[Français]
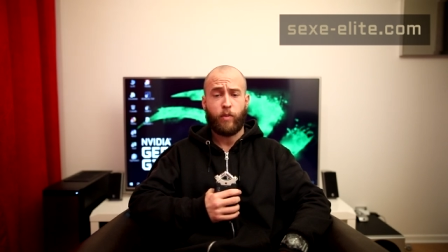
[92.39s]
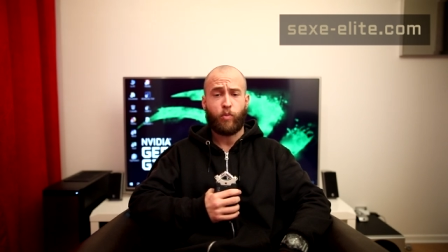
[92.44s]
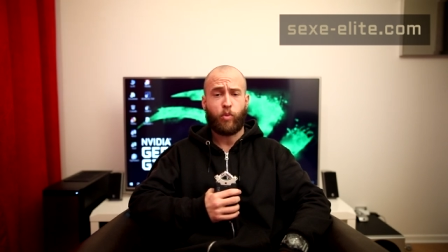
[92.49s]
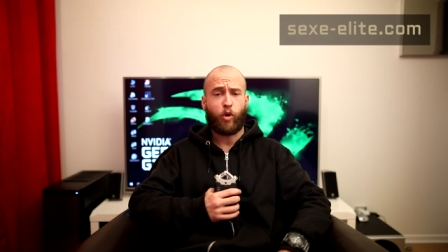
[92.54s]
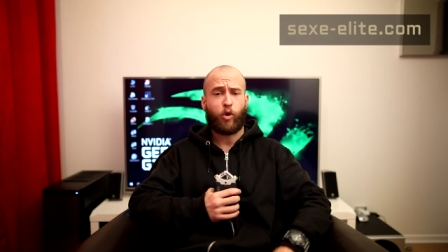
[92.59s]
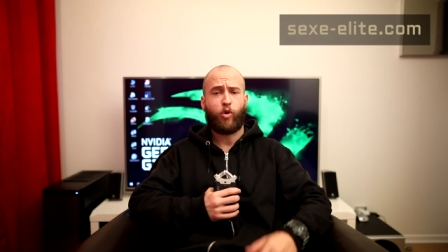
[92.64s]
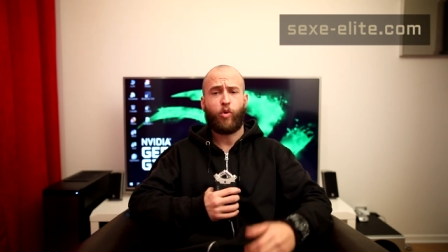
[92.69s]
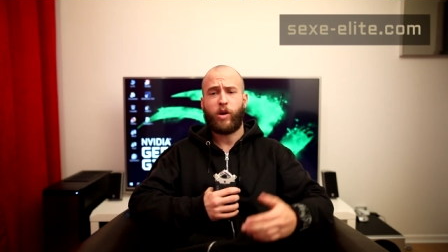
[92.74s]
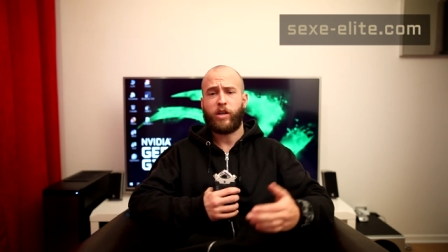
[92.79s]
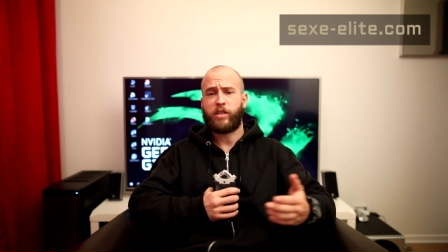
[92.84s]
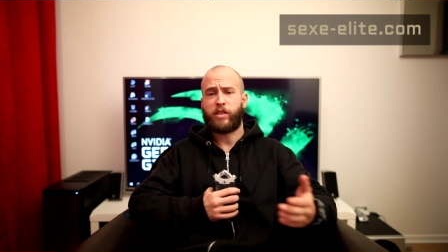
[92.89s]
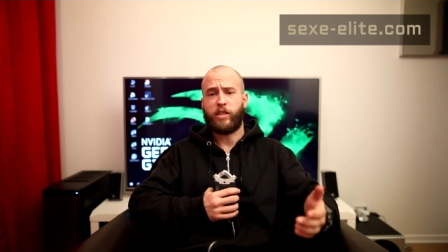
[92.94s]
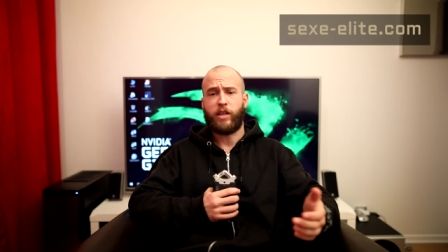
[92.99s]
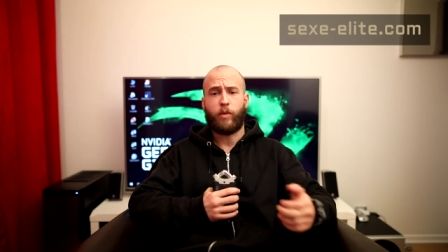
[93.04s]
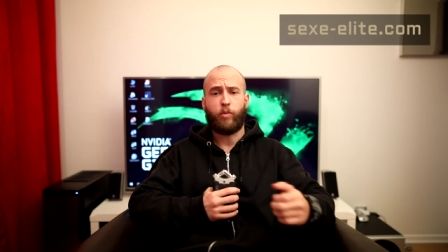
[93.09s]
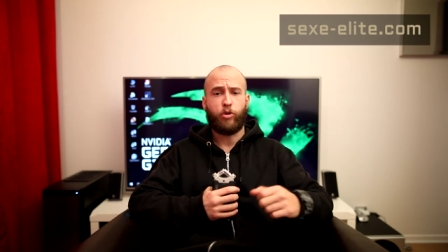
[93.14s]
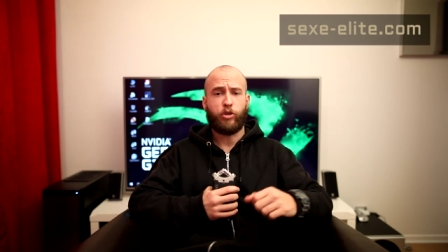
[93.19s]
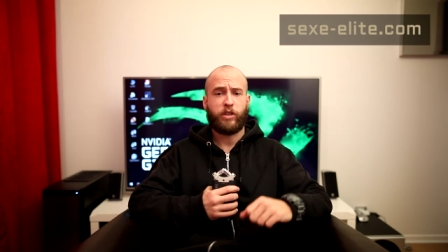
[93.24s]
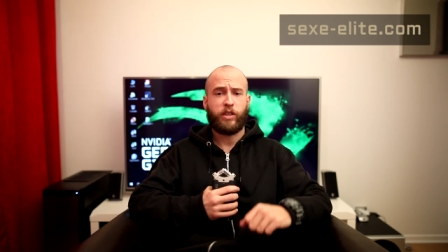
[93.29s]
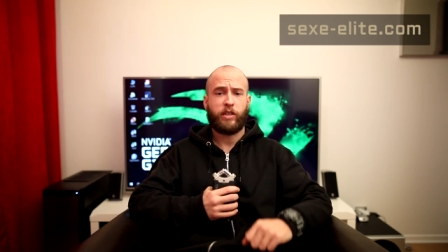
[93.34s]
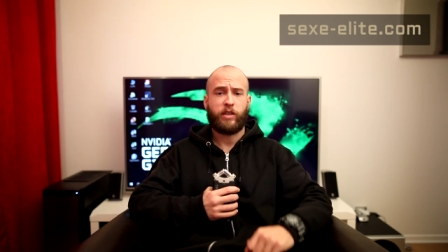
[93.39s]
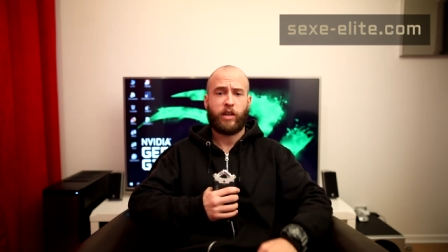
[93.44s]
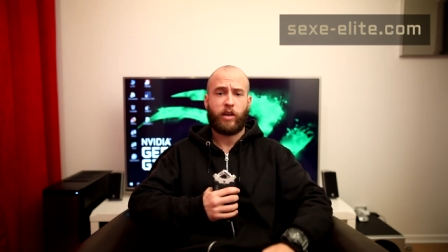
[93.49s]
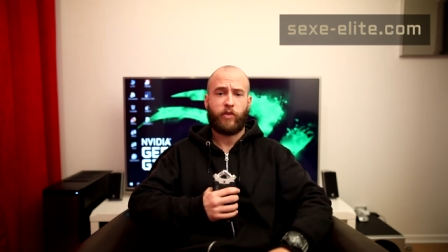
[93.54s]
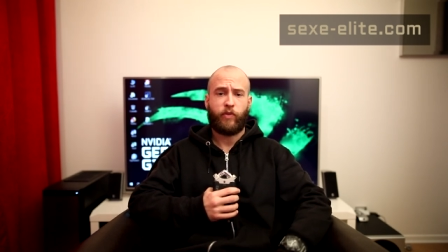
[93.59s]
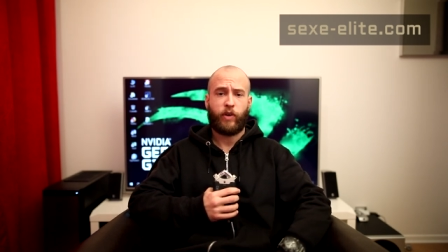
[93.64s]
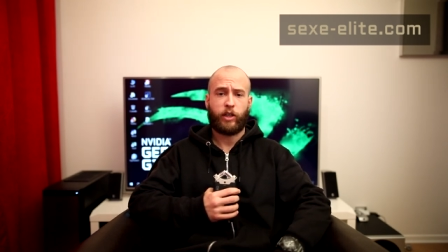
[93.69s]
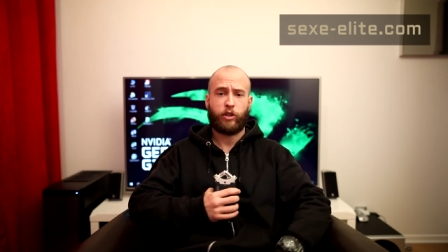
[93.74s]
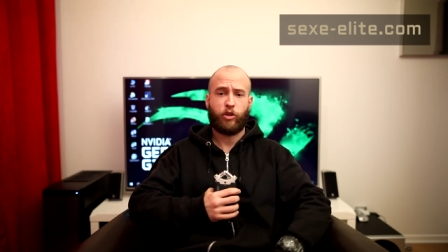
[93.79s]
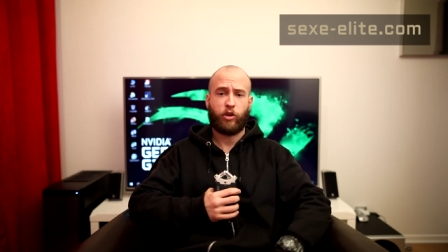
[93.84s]
Pourquoi, si la beauté est un
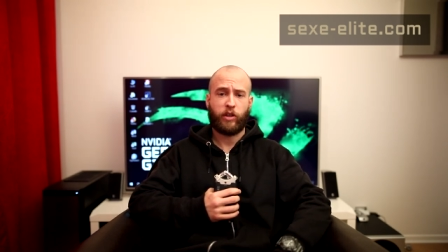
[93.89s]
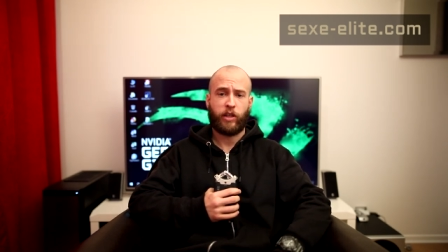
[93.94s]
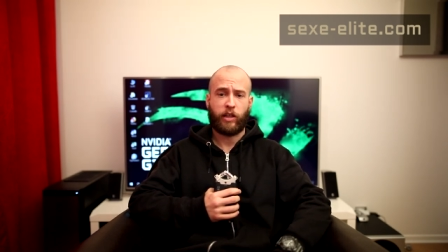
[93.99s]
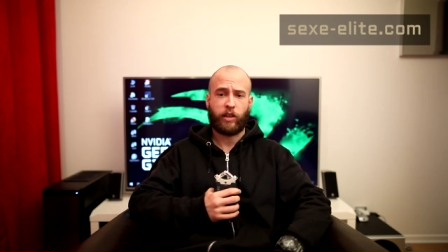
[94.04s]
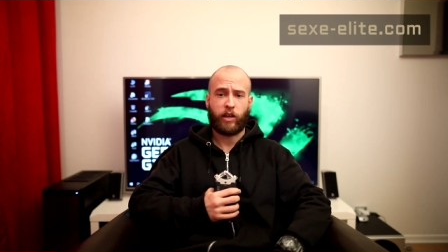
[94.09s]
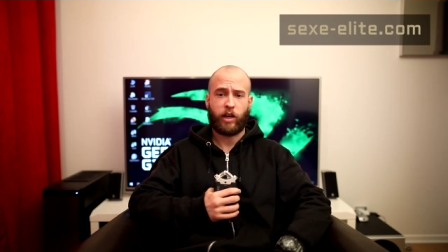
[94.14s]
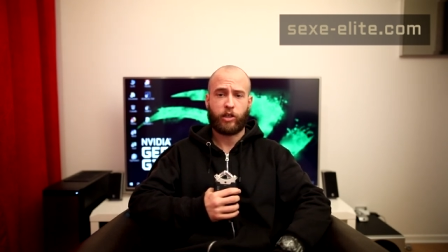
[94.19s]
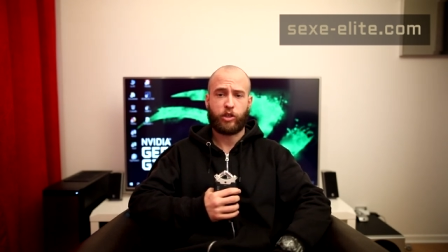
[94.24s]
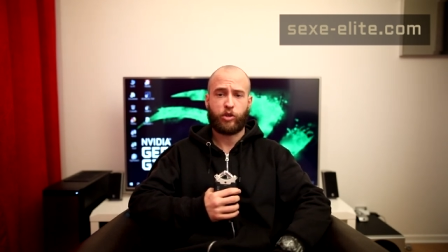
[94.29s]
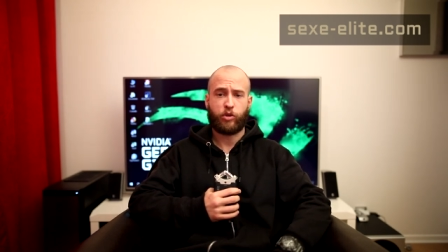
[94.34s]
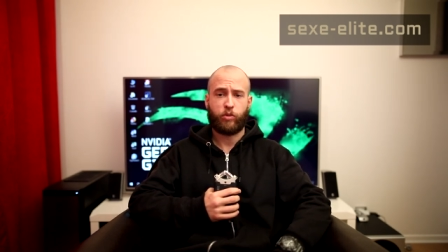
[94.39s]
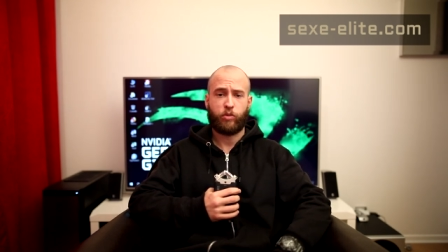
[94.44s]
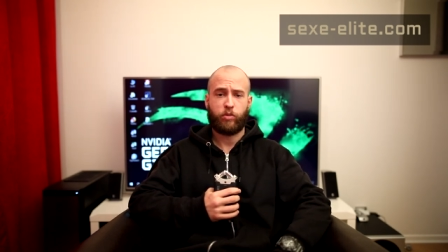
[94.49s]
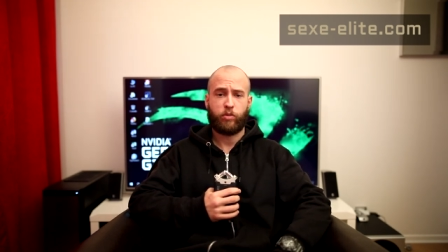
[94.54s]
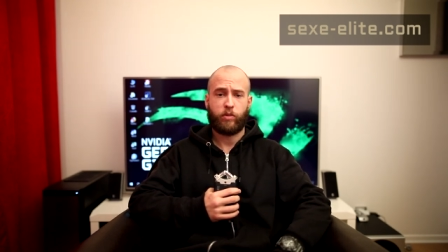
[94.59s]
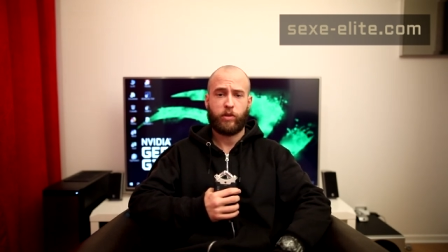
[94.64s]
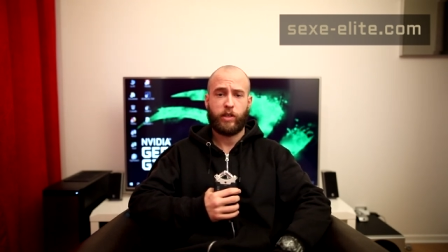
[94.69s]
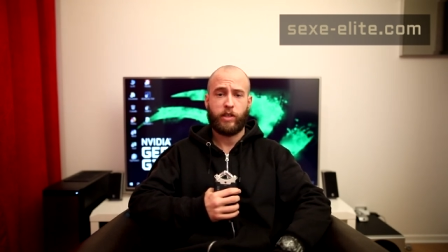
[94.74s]
facteur d'attraction,